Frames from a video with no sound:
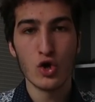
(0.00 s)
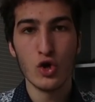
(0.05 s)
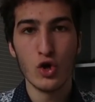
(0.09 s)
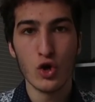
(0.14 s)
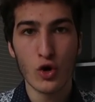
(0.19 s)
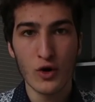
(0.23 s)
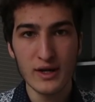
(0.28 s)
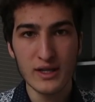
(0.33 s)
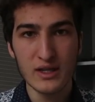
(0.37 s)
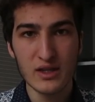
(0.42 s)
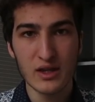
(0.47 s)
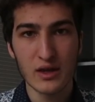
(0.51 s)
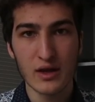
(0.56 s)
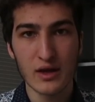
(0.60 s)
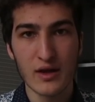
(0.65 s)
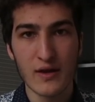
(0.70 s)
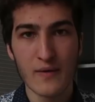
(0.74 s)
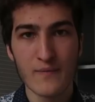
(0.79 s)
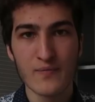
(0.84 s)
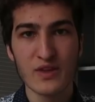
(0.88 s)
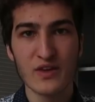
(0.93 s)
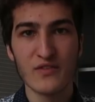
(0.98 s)
Leute,
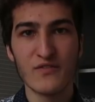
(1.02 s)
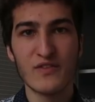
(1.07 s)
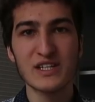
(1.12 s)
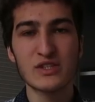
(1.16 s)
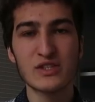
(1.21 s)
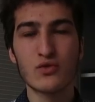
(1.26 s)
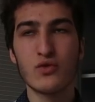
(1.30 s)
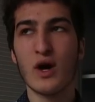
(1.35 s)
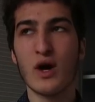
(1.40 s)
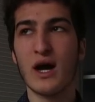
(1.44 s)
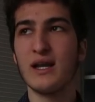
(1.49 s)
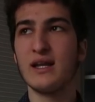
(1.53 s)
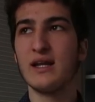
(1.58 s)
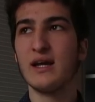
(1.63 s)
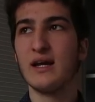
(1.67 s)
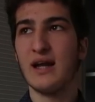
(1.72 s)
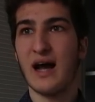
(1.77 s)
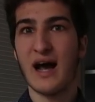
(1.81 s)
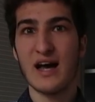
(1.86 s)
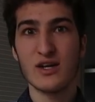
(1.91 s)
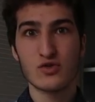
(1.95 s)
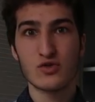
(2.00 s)
was für ein,
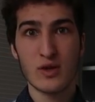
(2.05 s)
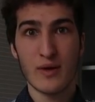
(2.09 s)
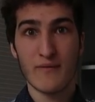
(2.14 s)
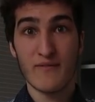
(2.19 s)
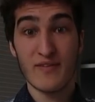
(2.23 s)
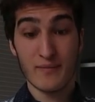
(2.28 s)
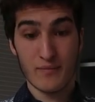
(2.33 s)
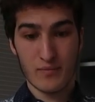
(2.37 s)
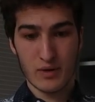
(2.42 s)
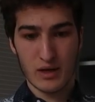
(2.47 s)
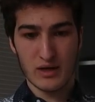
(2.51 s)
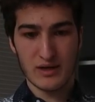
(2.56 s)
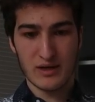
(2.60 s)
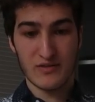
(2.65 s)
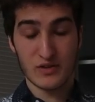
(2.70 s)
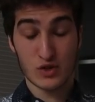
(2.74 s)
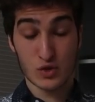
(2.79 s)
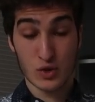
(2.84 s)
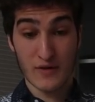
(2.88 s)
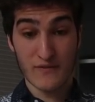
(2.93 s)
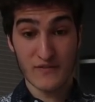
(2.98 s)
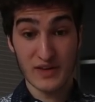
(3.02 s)
also da,
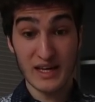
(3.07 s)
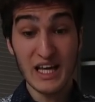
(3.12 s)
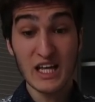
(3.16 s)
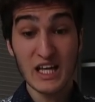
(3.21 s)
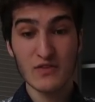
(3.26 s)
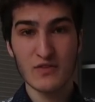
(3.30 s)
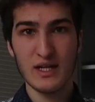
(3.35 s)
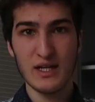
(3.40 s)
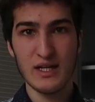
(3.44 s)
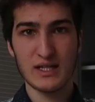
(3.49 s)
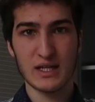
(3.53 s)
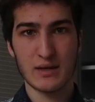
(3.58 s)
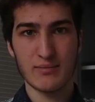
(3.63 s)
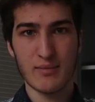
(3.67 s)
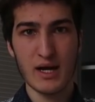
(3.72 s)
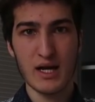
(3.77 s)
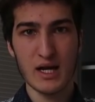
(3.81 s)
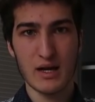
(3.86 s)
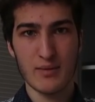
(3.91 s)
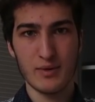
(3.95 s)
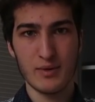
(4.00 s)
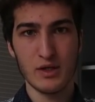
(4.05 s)
sogar ich, wenn ich dann
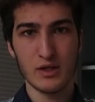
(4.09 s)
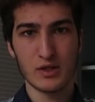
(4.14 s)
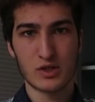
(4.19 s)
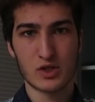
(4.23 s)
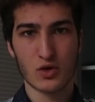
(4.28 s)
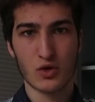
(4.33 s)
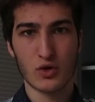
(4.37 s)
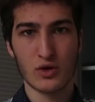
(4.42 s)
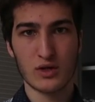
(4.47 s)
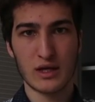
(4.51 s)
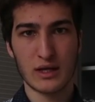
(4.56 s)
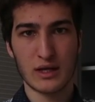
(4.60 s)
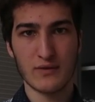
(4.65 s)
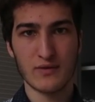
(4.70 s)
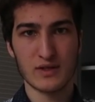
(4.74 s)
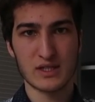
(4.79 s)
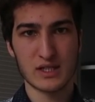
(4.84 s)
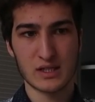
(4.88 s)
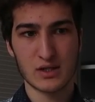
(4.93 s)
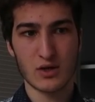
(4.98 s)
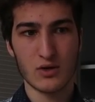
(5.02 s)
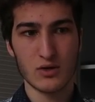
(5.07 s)
mein Abi zurückdenke,
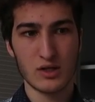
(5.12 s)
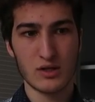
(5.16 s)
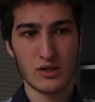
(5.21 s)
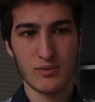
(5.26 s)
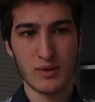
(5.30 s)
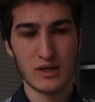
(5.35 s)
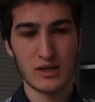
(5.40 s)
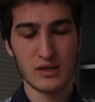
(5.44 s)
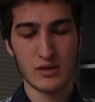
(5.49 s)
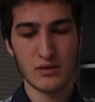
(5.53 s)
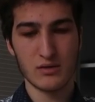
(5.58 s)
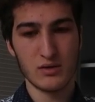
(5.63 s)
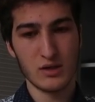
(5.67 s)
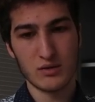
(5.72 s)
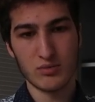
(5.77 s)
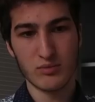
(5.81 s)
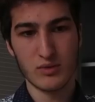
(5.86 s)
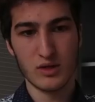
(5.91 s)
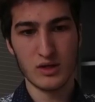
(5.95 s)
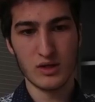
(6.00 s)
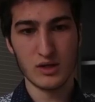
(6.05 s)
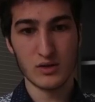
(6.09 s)
was jetzt auch nicht mehr,
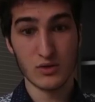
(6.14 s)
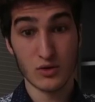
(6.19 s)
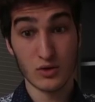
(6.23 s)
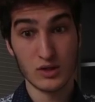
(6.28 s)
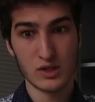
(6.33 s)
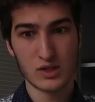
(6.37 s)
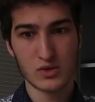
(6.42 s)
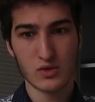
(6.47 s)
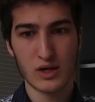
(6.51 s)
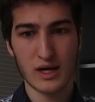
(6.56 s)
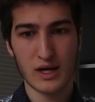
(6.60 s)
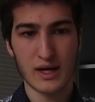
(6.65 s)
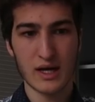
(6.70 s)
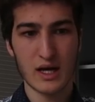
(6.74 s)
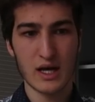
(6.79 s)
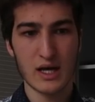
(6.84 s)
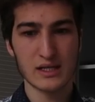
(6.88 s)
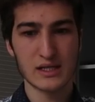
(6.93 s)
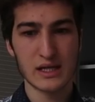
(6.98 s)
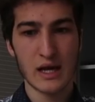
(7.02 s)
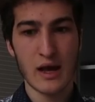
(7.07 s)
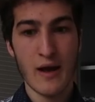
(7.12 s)
nicht, nicht, noch nicht so lange
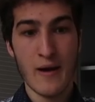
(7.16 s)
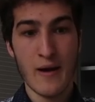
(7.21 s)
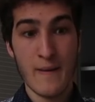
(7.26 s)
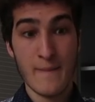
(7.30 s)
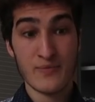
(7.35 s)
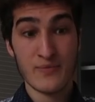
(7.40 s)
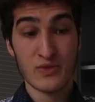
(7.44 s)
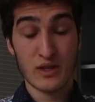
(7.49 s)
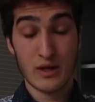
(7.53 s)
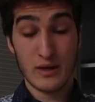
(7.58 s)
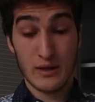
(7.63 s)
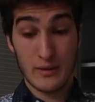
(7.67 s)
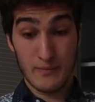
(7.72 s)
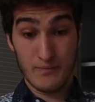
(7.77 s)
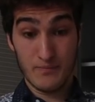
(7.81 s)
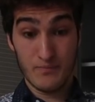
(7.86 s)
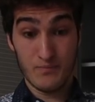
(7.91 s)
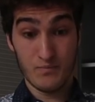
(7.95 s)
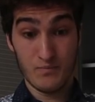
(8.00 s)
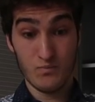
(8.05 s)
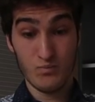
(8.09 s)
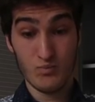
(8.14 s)
her ist,
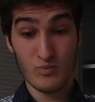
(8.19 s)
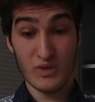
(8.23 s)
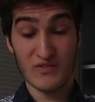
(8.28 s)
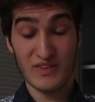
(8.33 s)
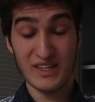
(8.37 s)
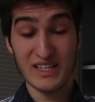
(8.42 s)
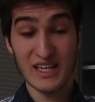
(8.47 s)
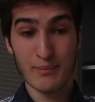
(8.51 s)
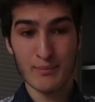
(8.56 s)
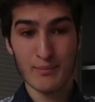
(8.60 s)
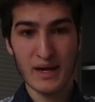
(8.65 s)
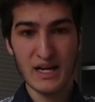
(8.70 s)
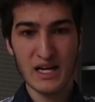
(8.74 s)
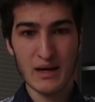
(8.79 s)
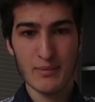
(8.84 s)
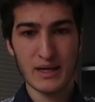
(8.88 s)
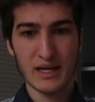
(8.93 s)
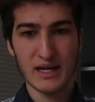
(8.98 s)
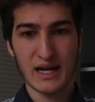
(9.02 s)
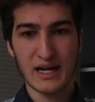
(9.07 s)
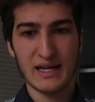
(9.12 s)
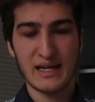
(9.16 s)
wenn ich dann mein
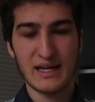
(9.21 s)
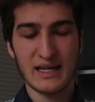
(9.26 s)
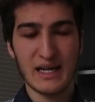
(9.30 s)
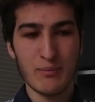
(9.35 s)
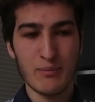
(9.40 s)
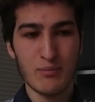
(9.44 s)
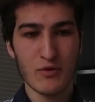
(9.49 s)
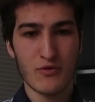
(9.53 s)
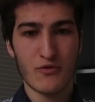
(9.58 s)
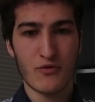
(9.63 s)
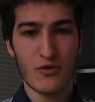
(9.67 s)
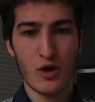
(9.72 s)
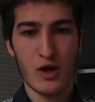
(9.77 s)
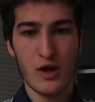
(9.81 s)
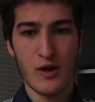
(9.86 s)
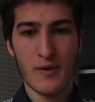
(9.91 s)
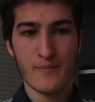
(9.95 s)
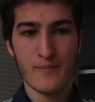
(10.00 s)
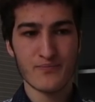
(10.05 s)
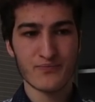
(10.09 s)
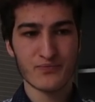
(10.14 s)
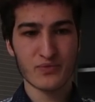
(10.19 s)
Abi denke, Alter, der geht mir voll,